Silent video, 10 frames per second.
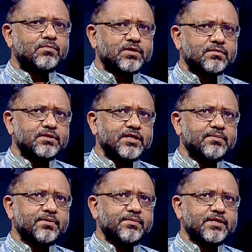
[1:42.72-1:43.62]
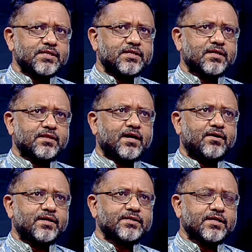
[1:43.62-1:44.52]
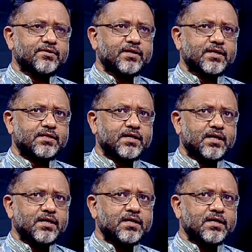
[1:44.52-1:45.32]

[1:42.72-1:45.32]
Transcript: মোটামুটি এইভাবেই শিক্ষা দেওয়া হয় যেন একটা